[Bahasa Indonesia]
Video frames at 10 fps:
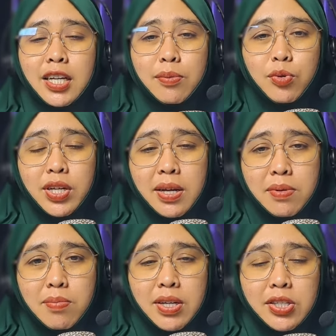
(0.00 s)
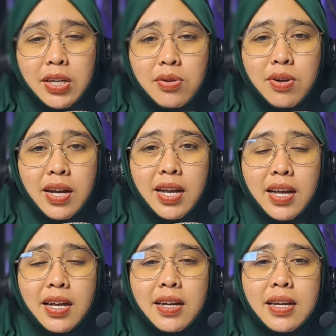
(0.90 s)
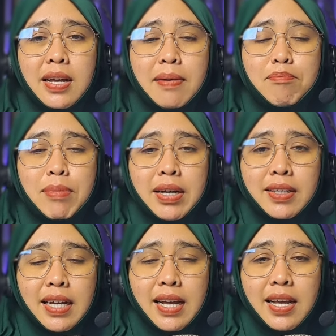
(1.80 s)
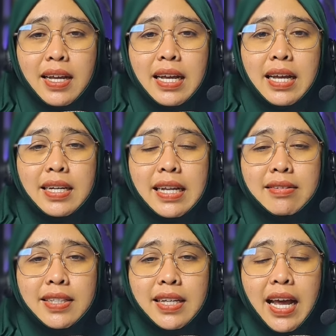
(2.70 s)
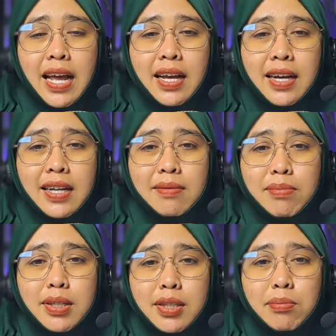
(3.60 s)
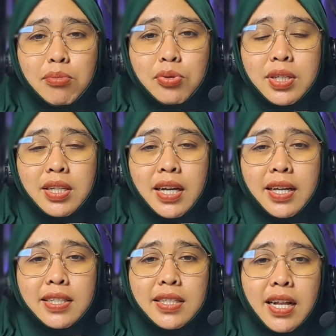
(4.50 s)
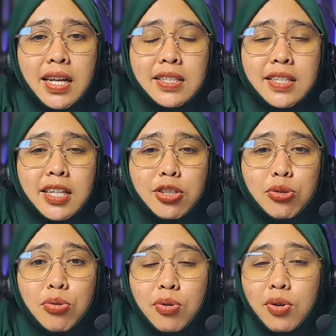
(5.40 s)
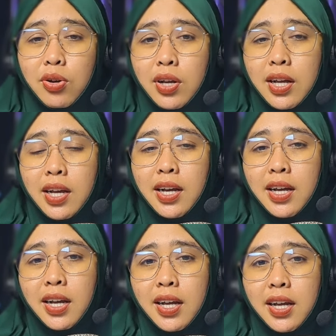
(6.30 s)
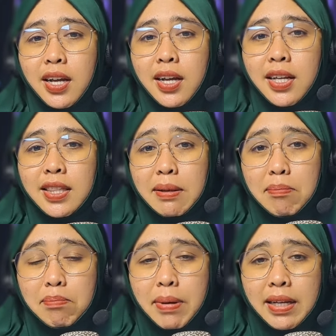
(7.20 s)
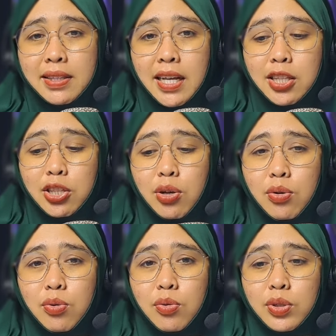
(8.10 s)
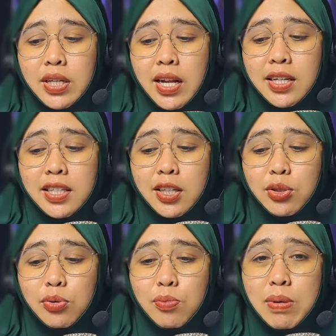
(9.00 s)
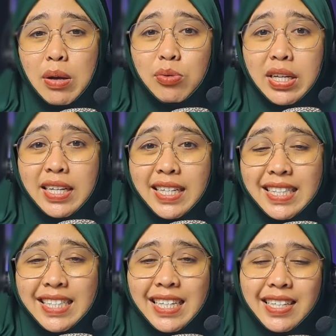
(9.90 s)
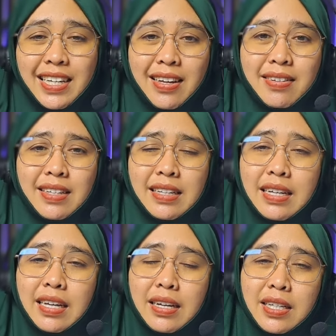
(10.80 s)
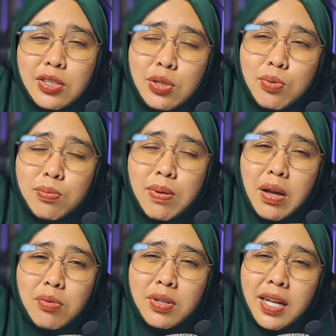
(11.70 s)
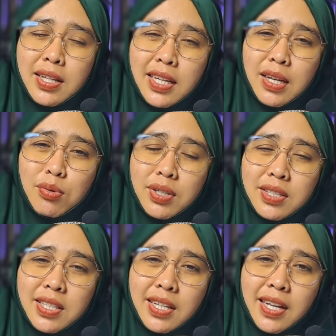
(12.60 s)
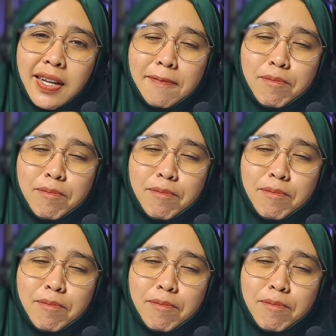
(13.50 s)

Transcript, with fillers: kemudian membaca doa, maka nanti akan bertemu dengan salah satu e, tempat atau salah satu bangunan kecil ya. Sebut bangunan terlalu kecil ya